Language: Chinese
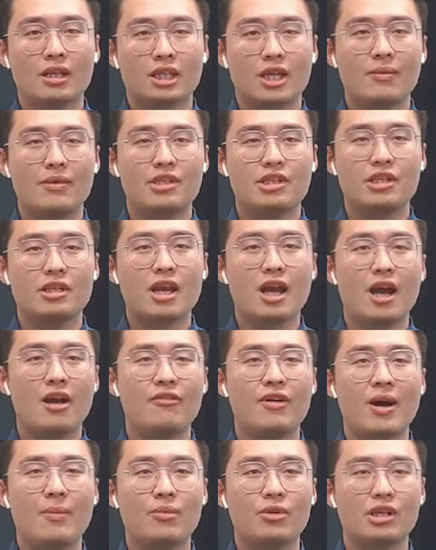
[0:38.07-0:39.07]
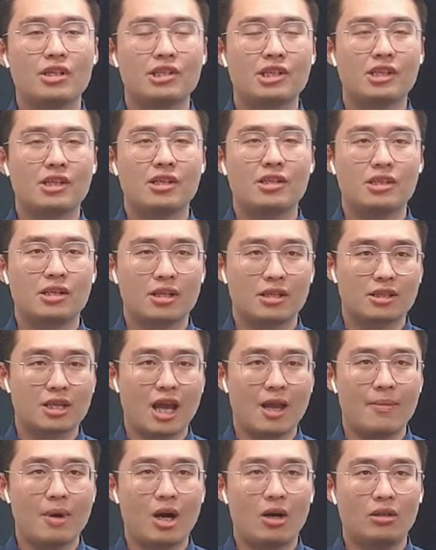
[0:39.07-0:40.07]
他们今天还发布了新一期的
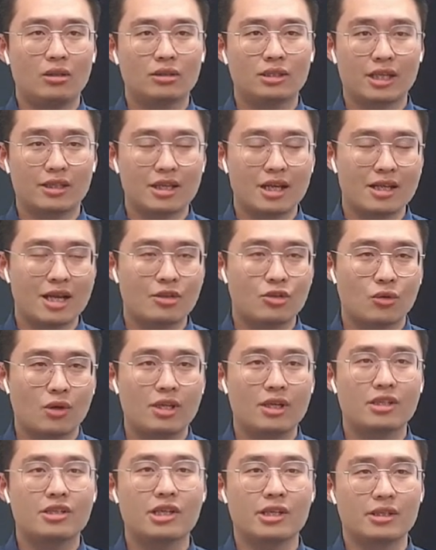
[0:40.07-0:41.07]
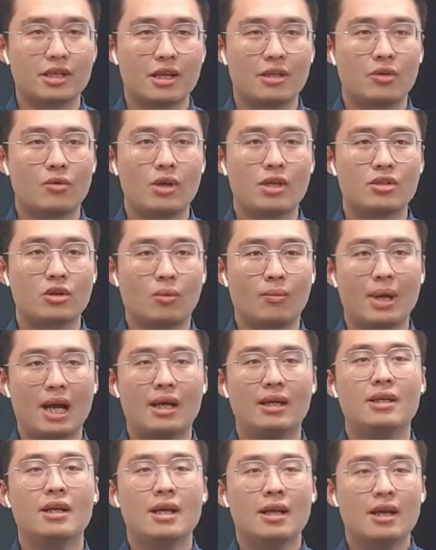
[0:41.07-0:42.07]
财报，给大家做一个简单的汇总
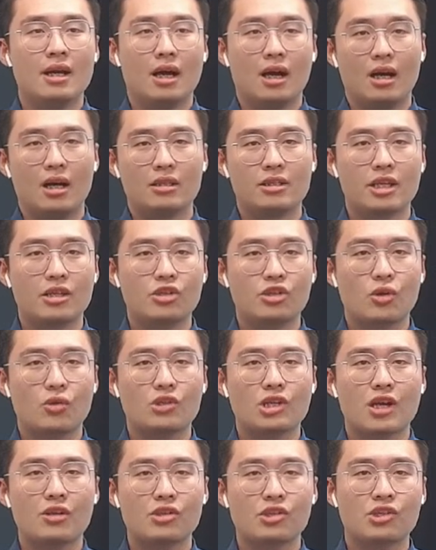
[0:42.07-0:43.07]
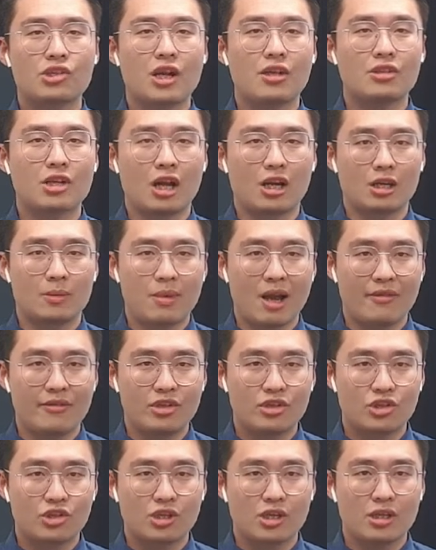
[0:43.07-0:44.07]
吧。呃，营收上是上涨了百分
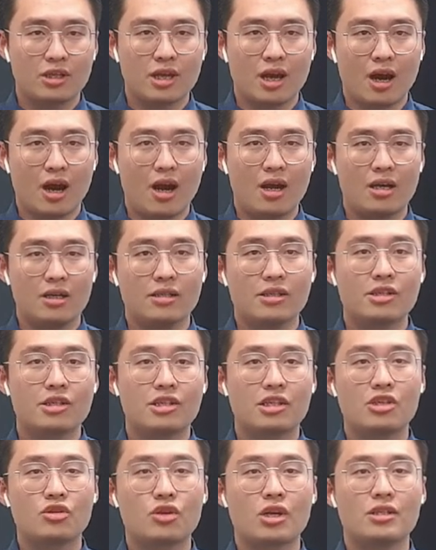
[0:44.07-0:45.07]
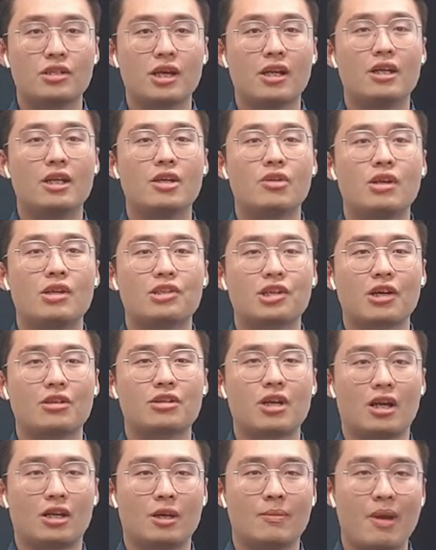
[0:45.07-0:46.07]
之十一点二，息税前利润上
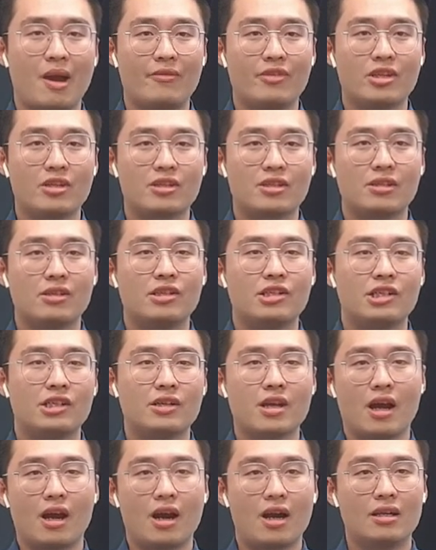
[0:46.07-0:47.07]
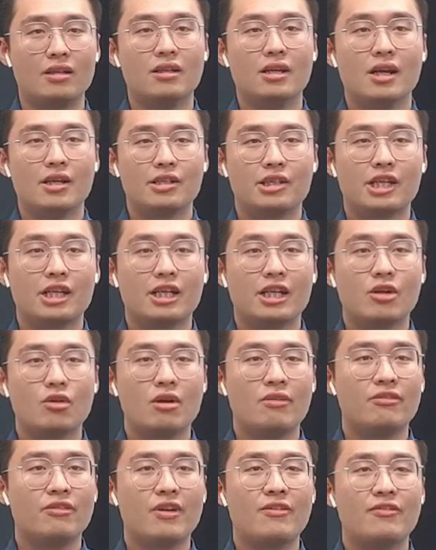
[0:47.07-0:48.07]
涨了百分之四十七点二，净利
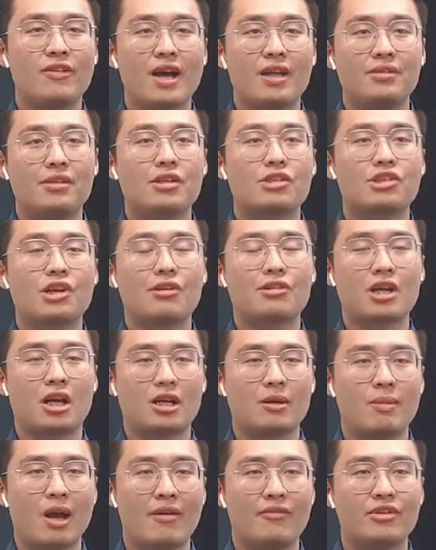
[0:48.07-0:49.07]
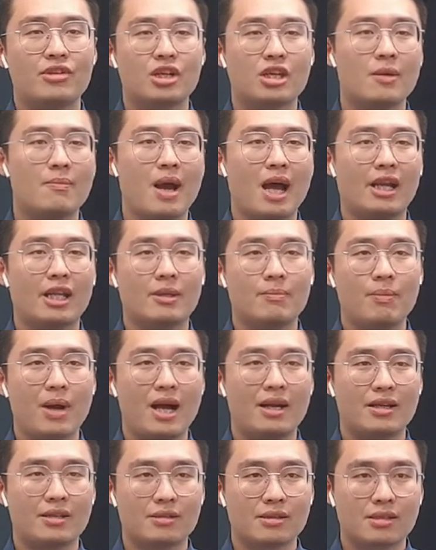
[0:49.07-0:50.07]
润翻番，上涨了百分之一百零
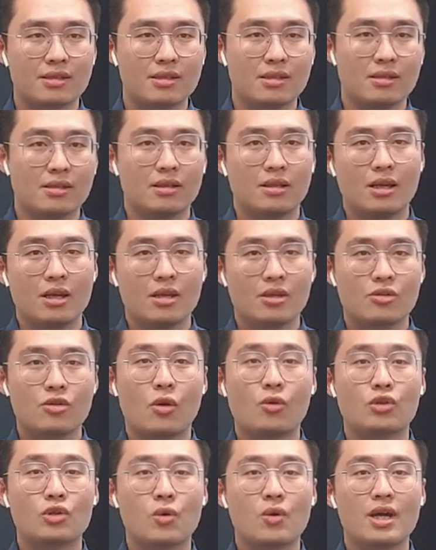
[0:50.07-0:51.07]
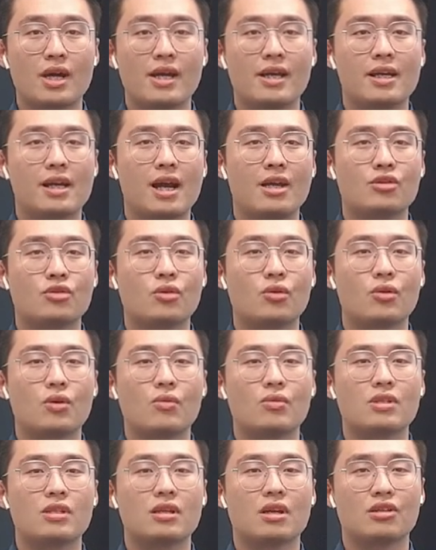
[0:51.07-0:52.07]
八点四。从中可以看出，
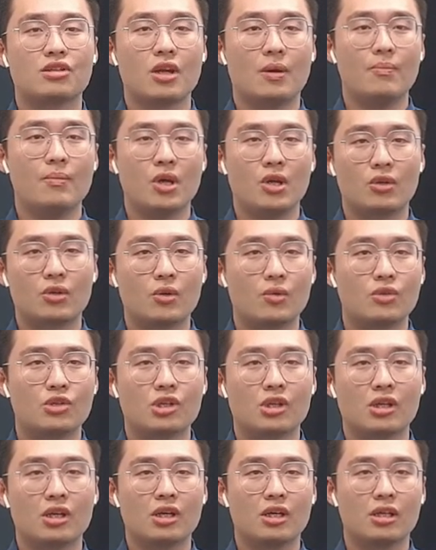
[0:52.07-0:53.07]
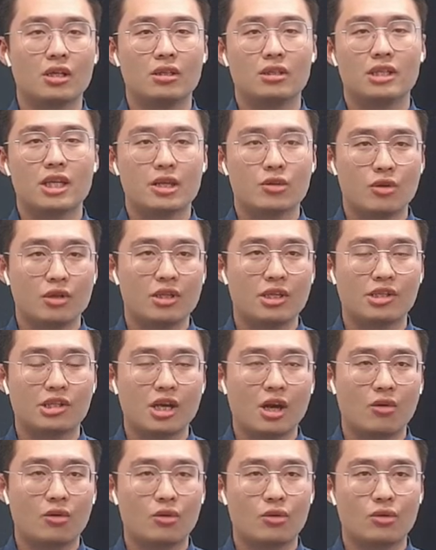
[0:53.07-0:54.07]
公司的成本控制和运营的
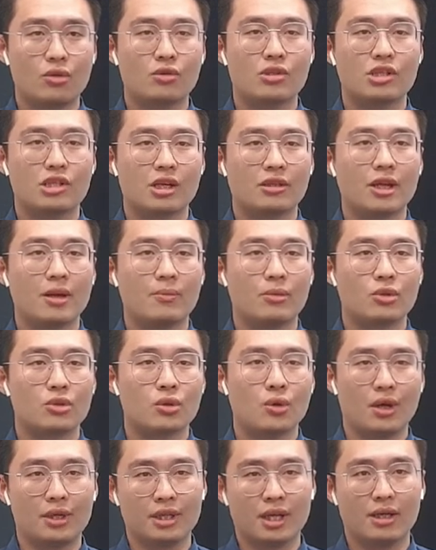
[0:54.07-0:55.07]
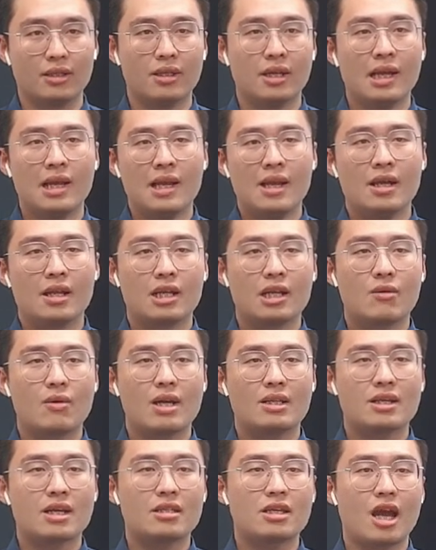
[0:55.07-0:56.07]
效率都是相当不错的。另
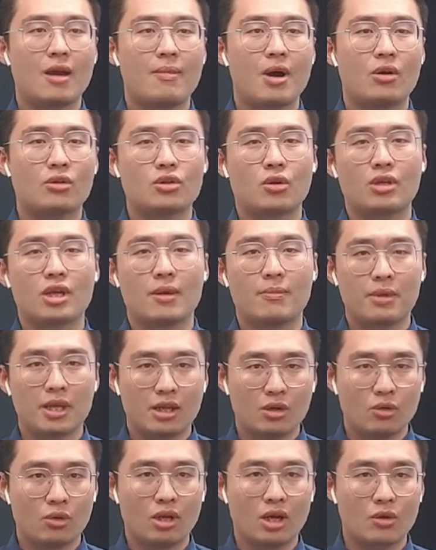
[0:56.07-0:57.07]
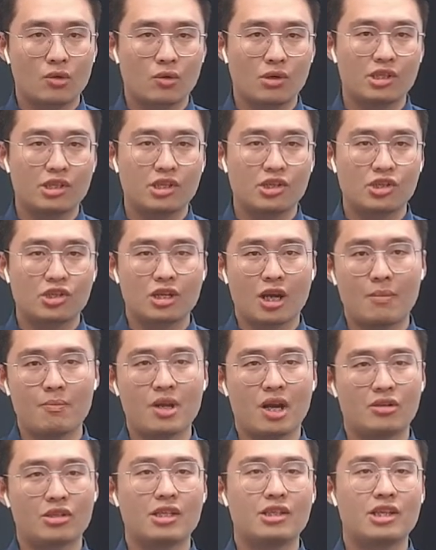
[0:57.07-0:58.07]
外，在财报中也披露了国际市场
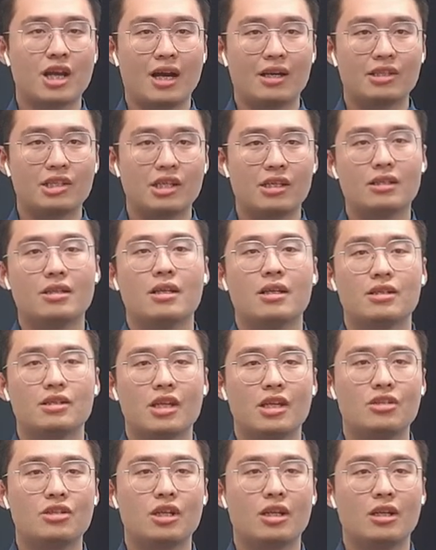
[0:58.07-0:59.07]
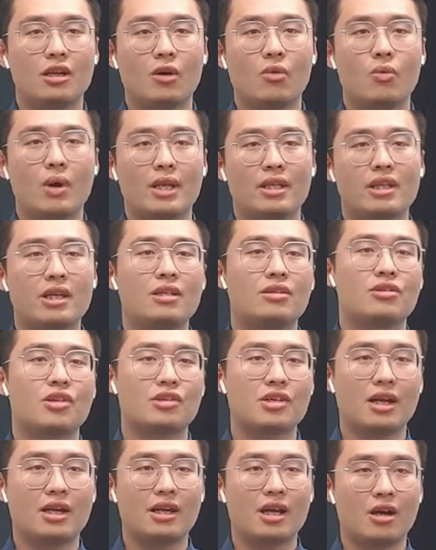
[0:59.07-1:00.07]
表现强劲、现金流稳定这
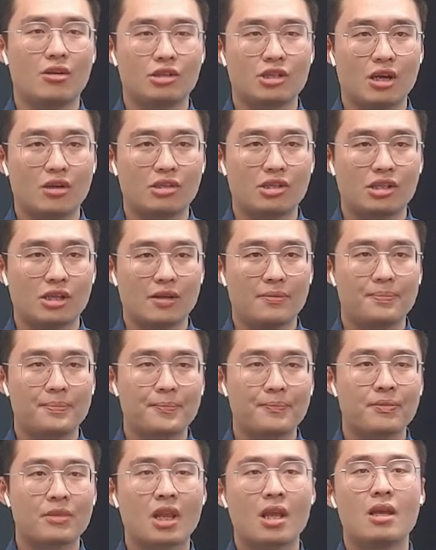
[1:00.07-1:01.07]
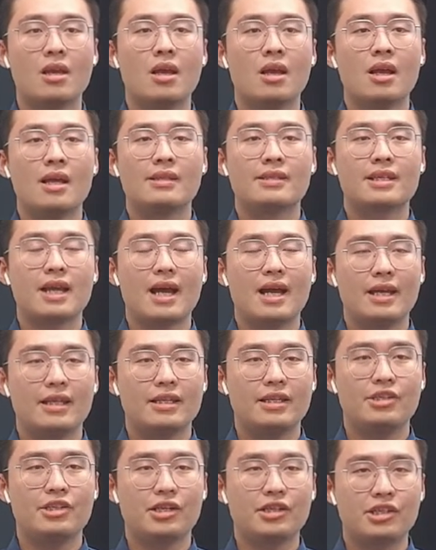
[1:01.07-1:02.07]
些利好消息。在
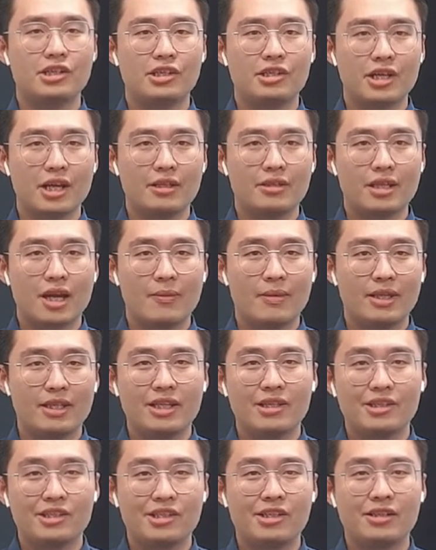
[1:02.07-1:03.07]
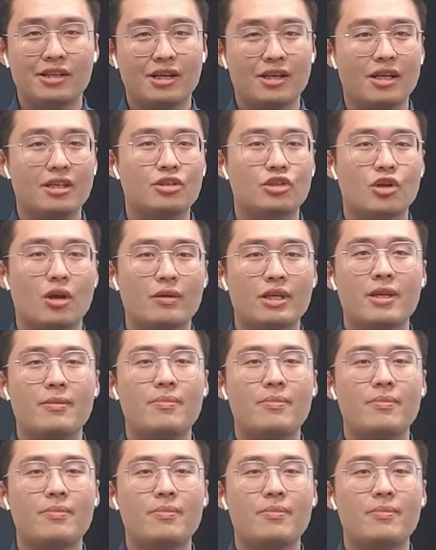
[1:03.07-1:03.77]
疫情期间，他们硬气的连 job